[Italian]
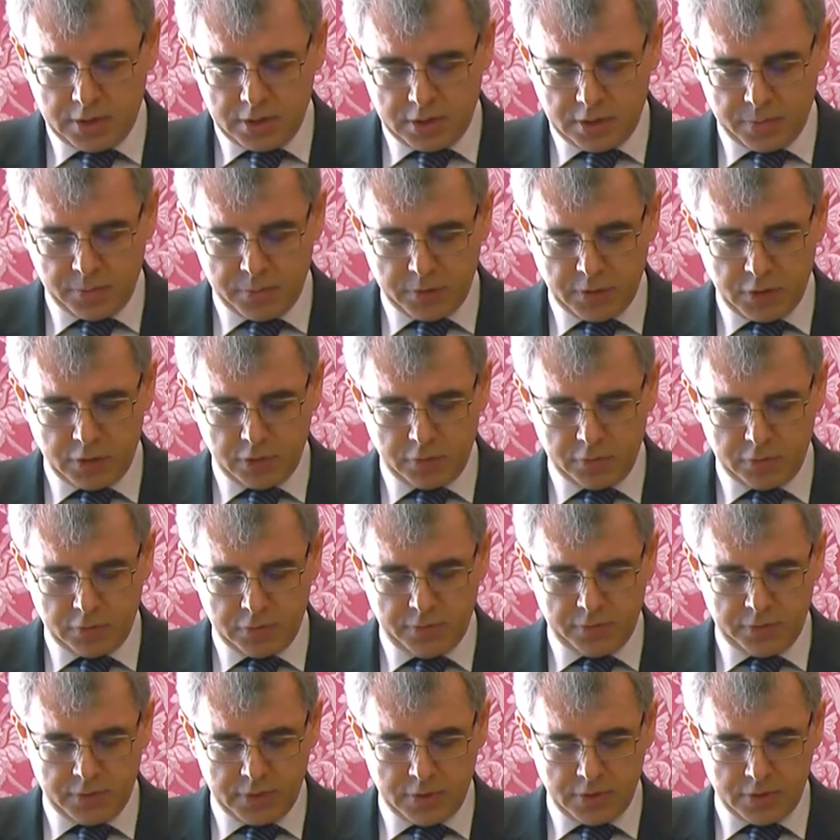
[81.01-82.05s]

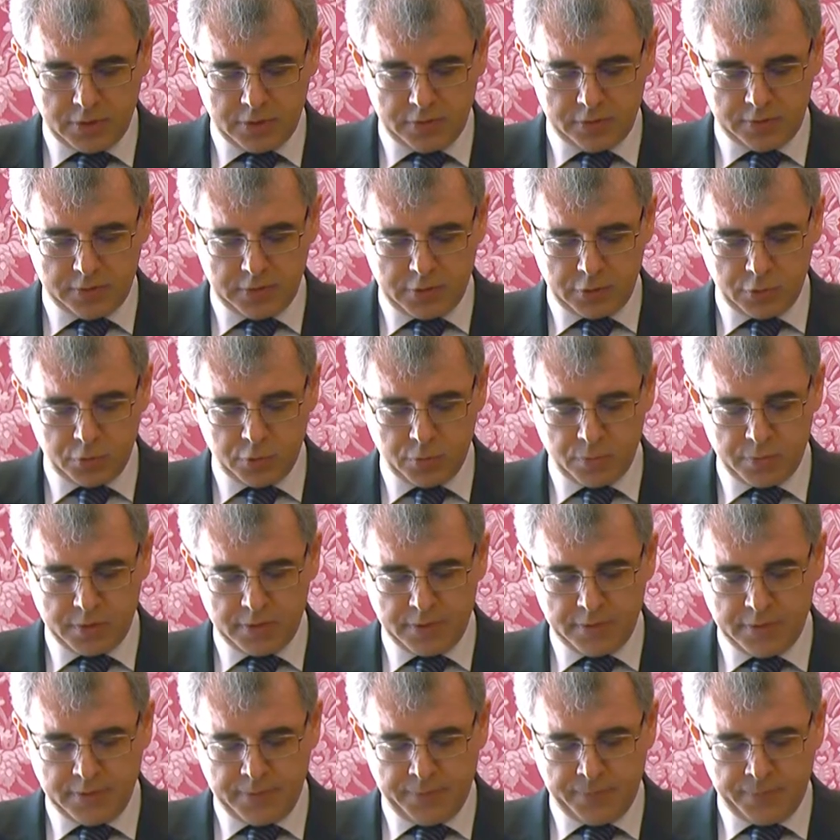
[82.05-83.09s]
ambasciatore francese a
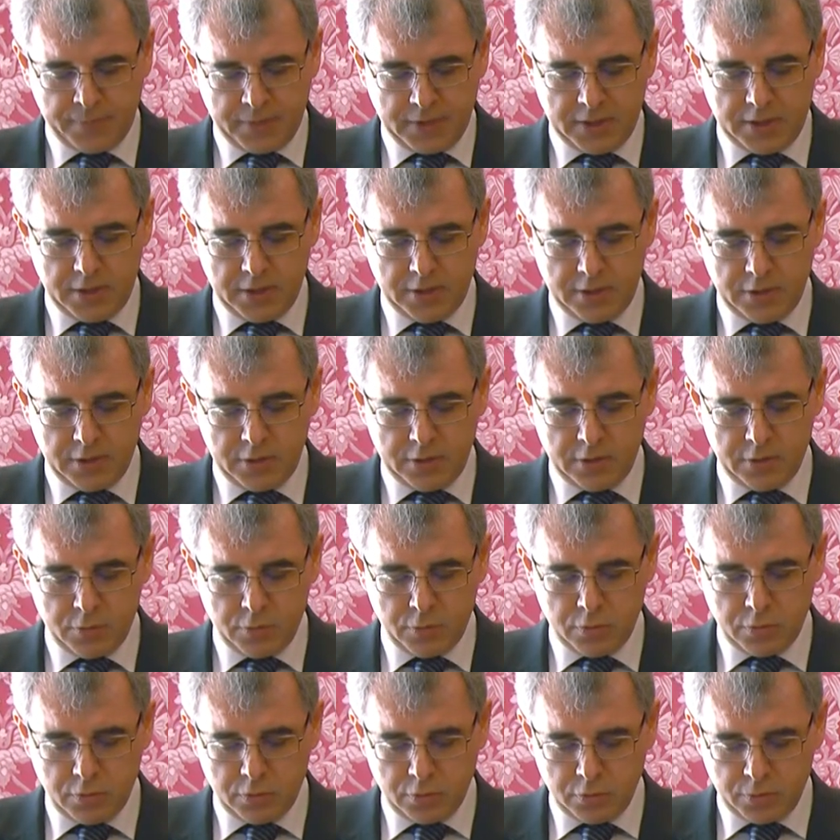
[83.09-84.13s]
Roma, che diede
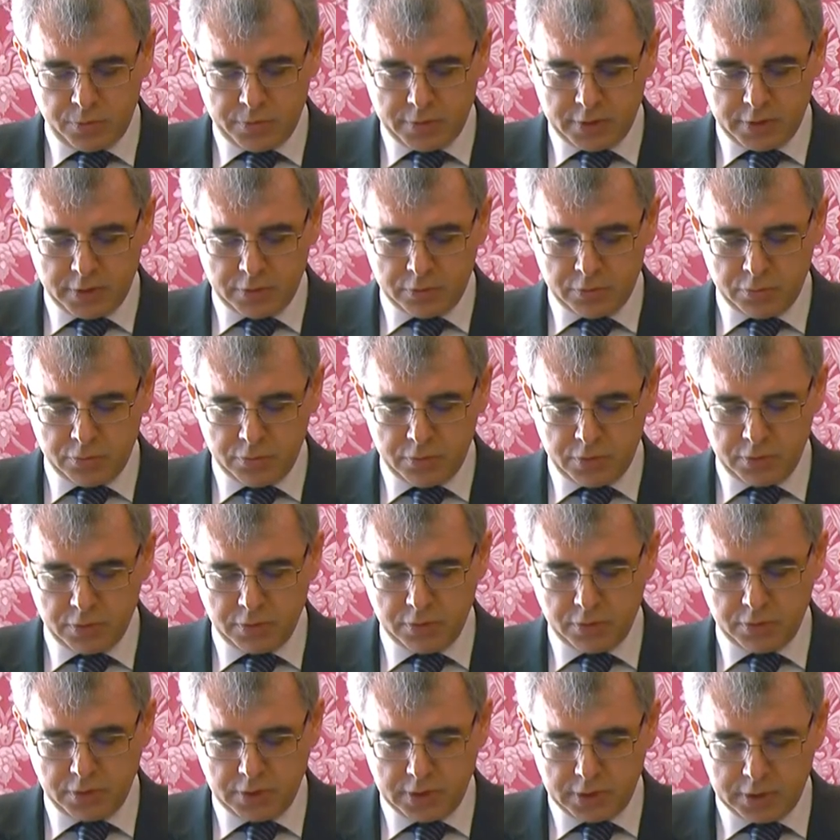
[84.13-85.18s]
luogo per alcune
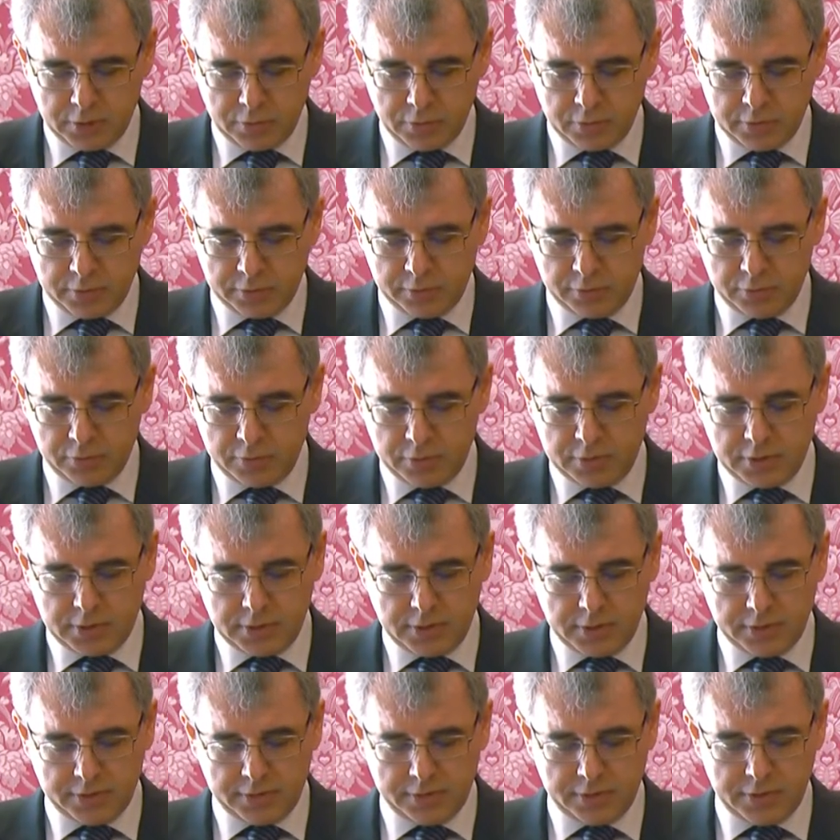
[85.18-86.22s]
ore ad una sorta
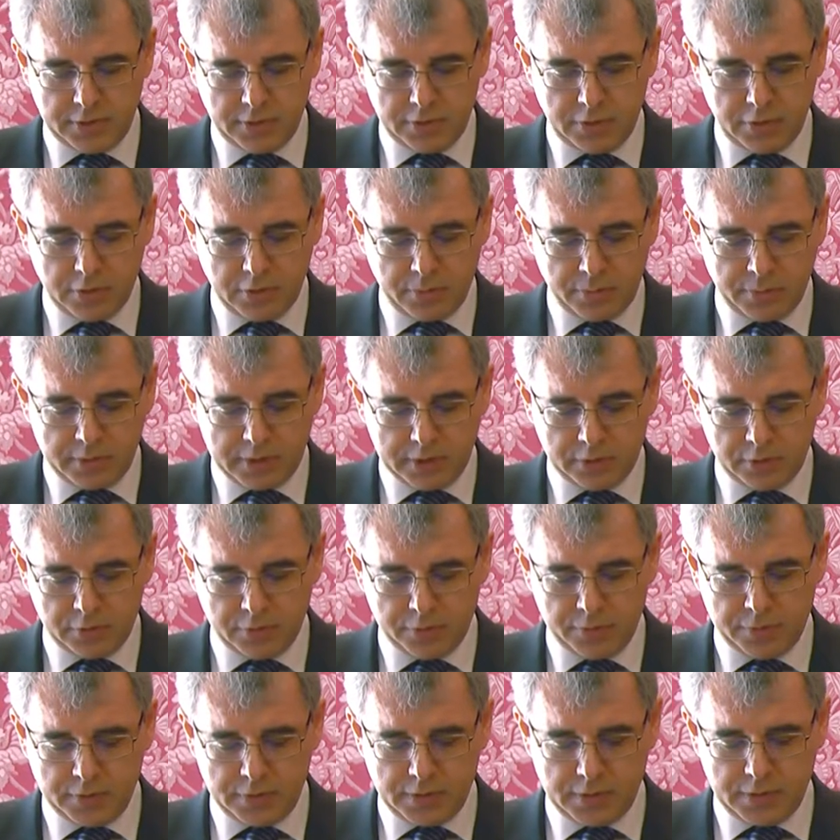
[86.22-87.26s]
di assedio a
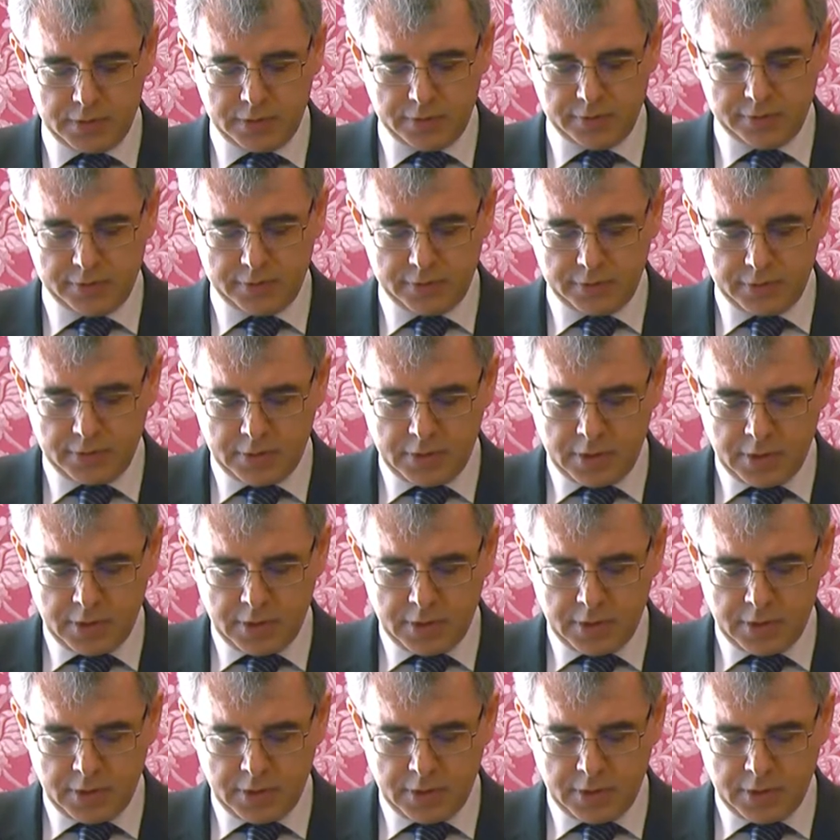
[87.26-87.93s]
Palazzo Farnese,